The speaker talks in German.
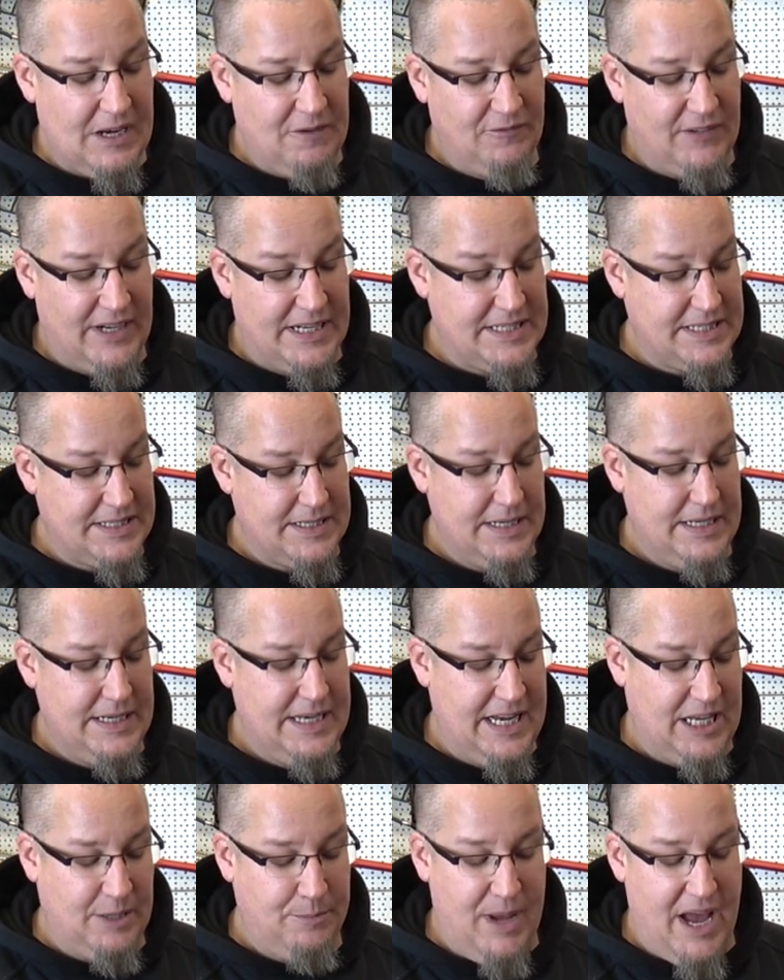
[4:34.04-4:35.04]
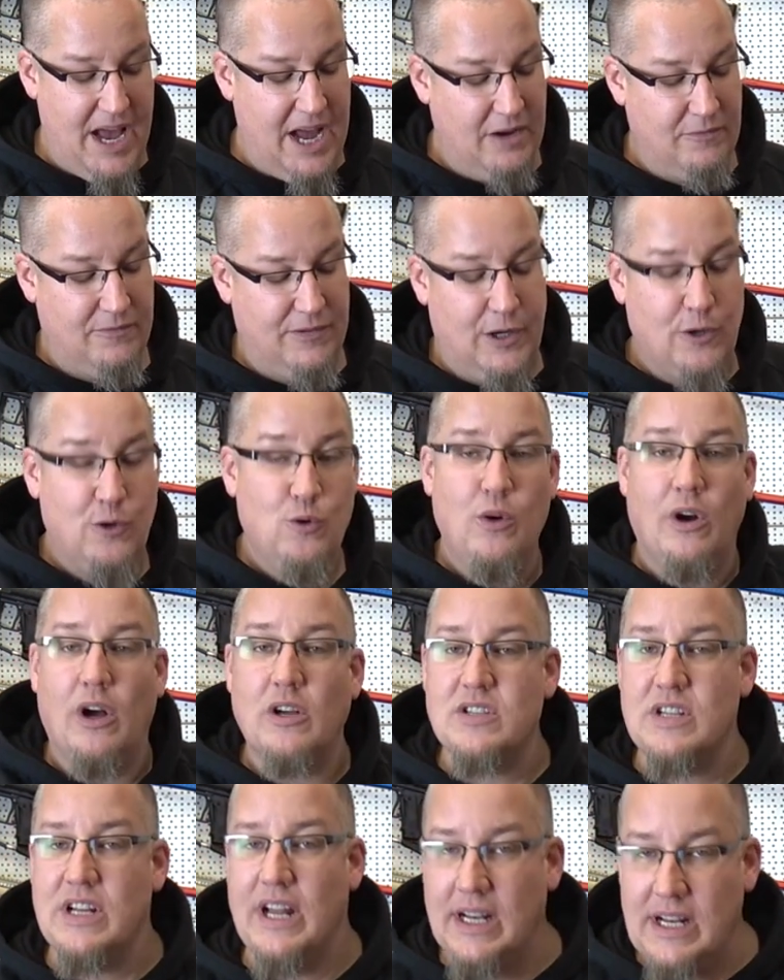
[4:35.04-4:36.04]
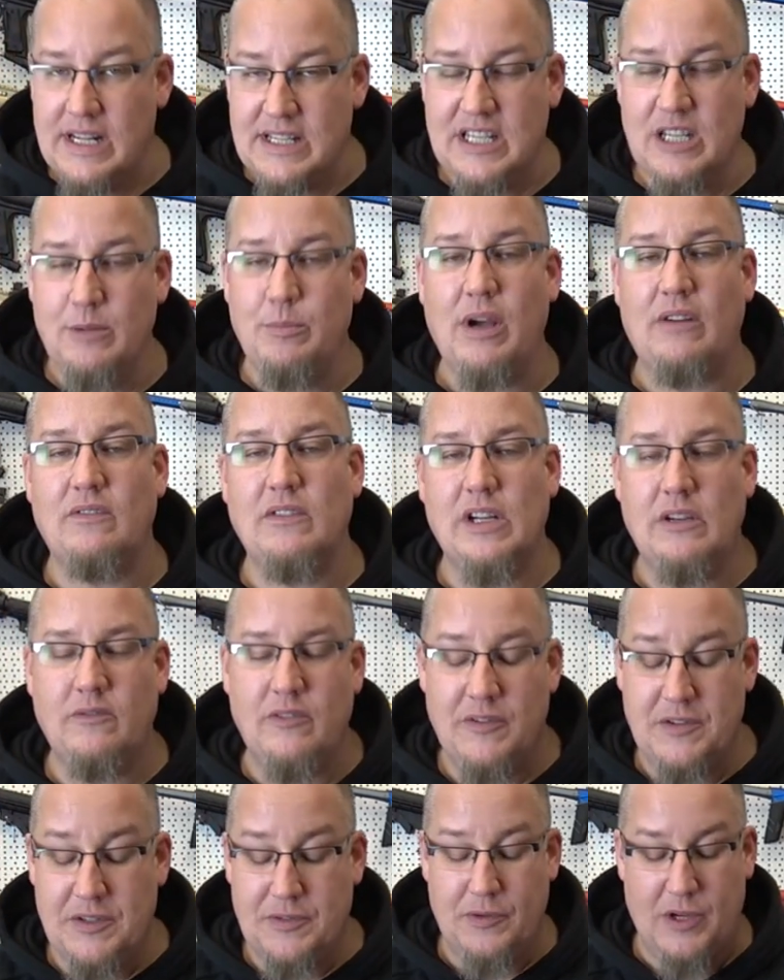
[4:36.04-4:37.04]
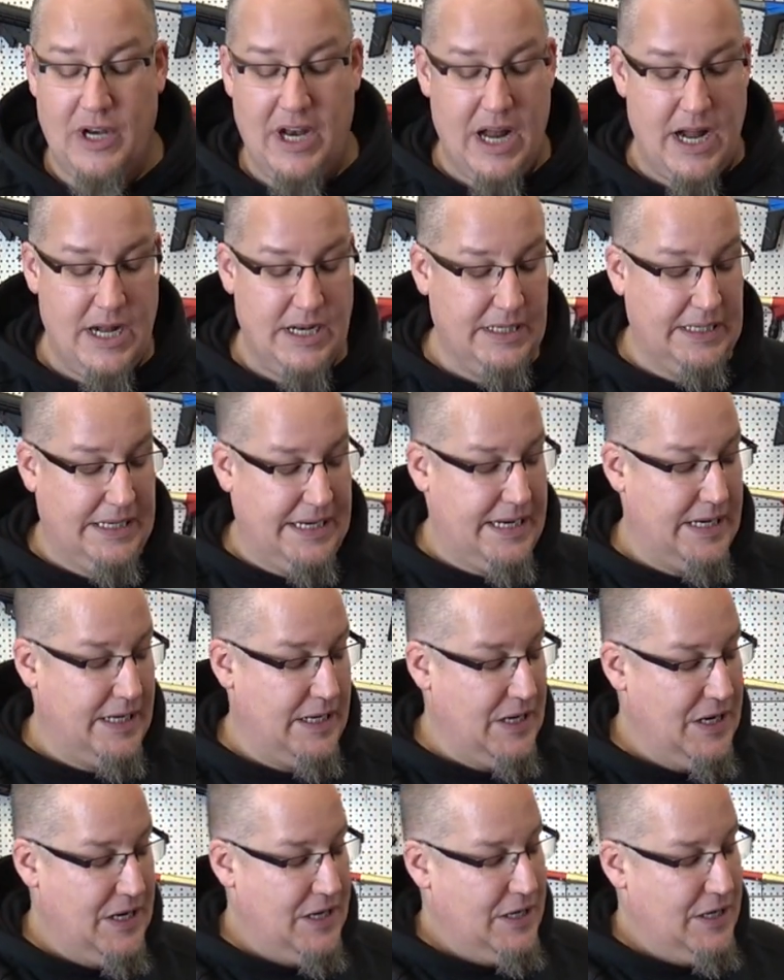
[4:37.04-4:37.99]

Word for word: was nicht mehr einfach nur auseinanderziehbar war, wie wir es von den alten kennen,